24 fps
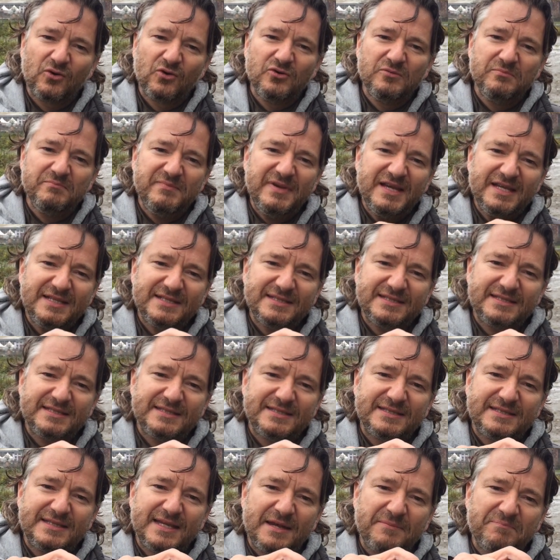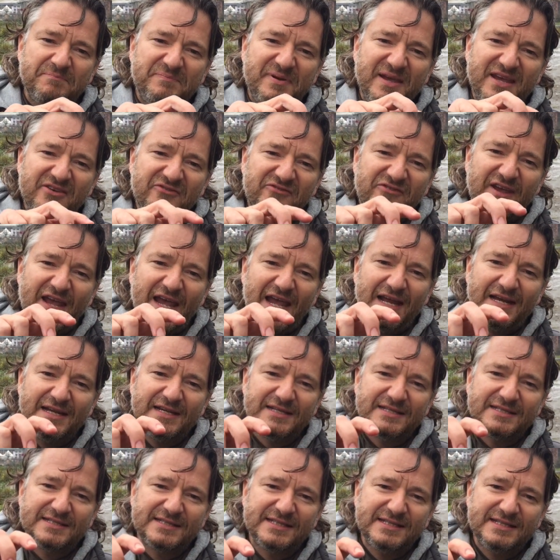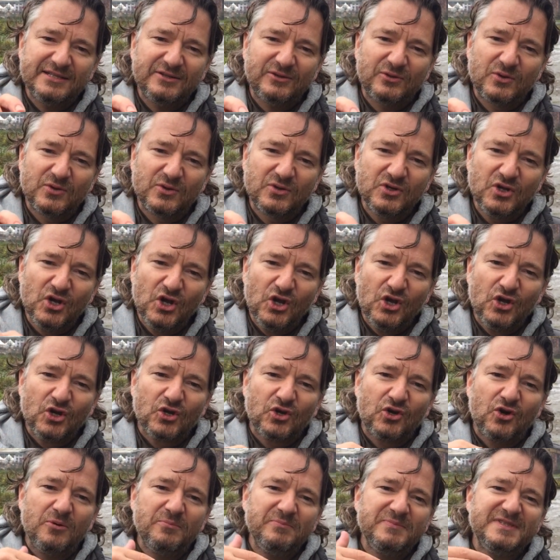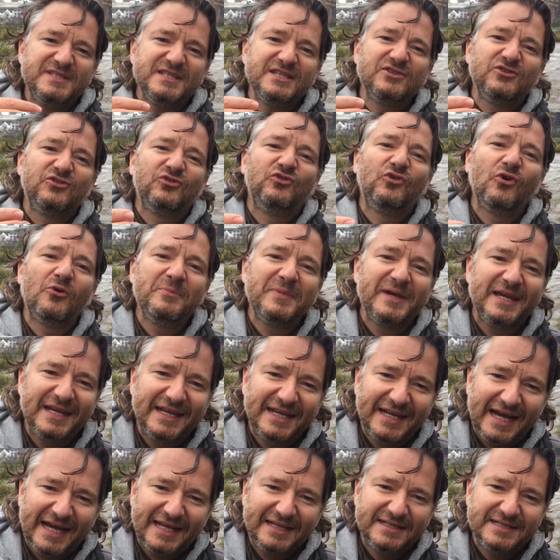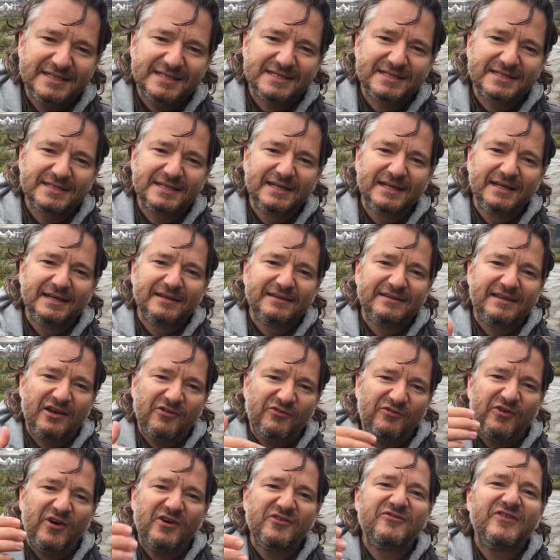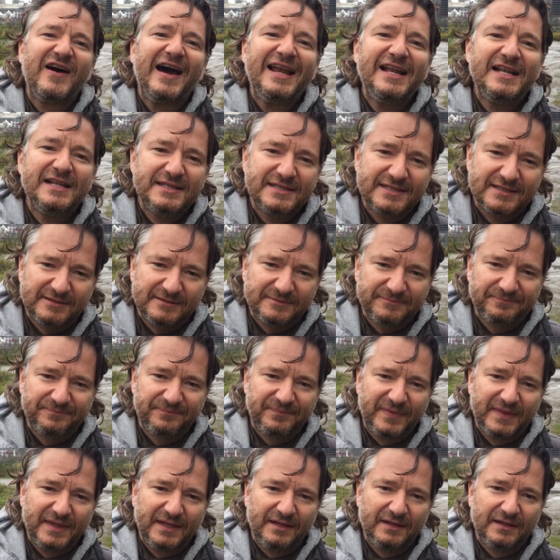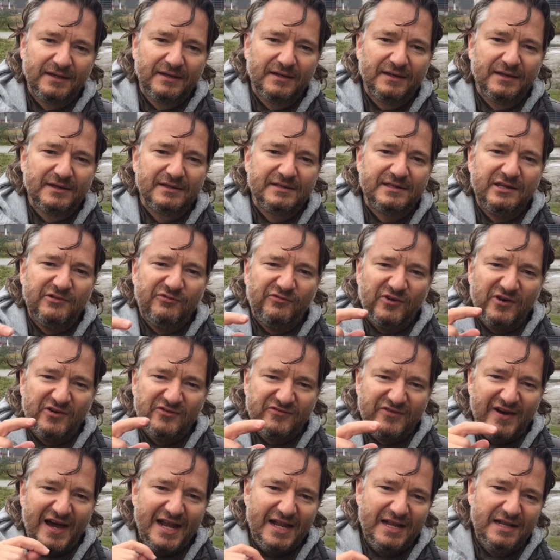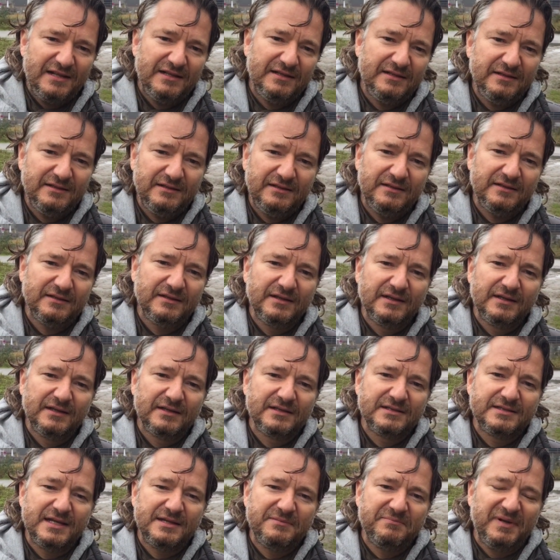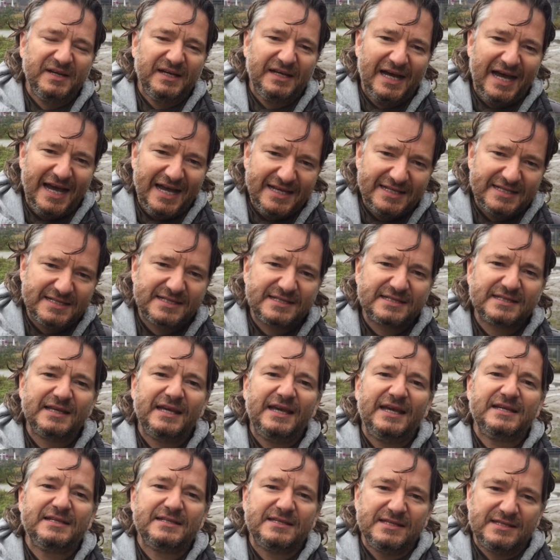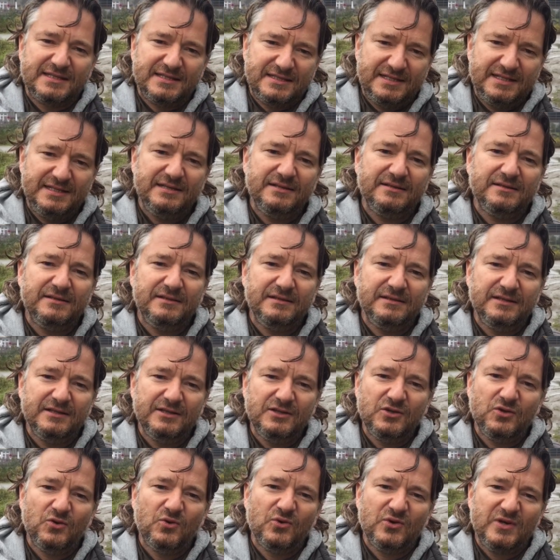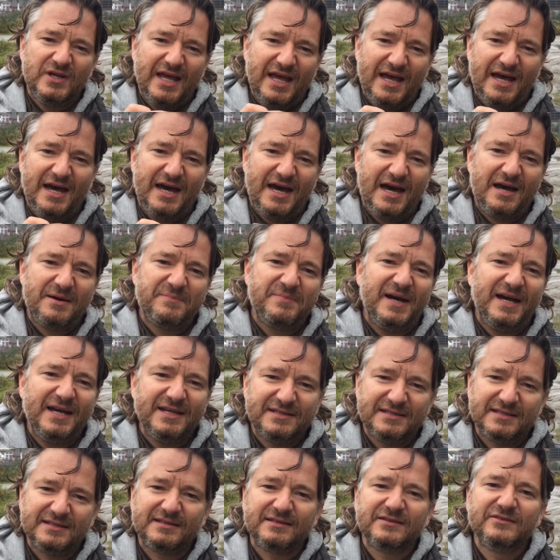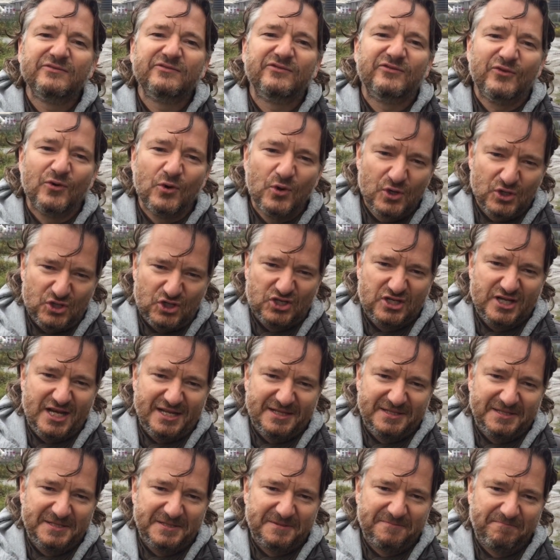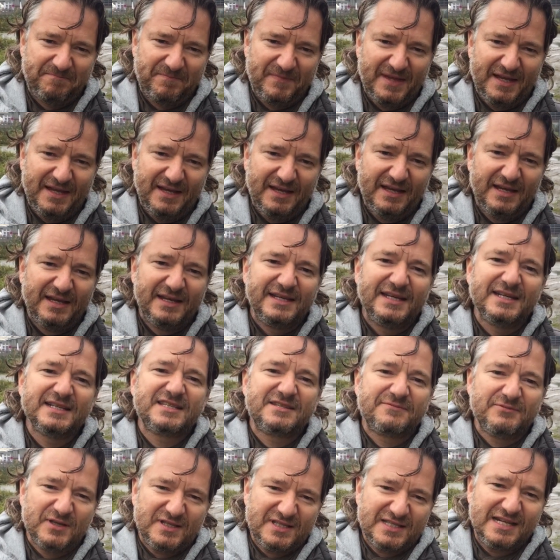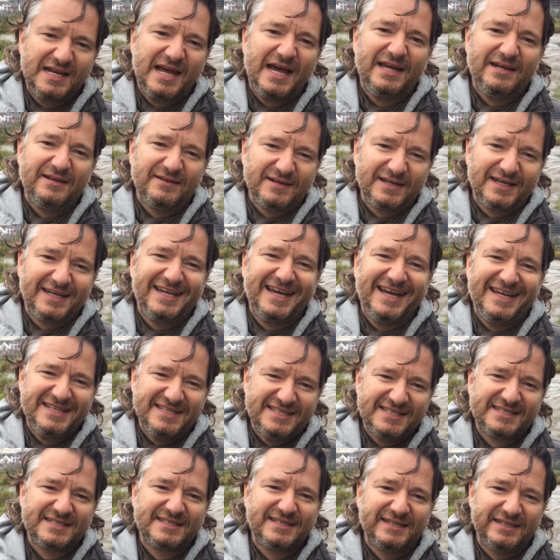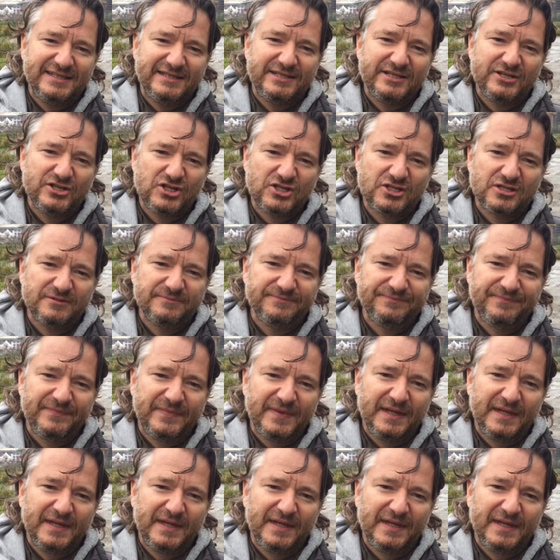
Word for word: Und mit der BWLisierung kommt die Dominanz der Verwalter. Die verwalten den bereits existierenden und erarbeiteten Wohlstand. Jetzt wird es leider ganz kritisch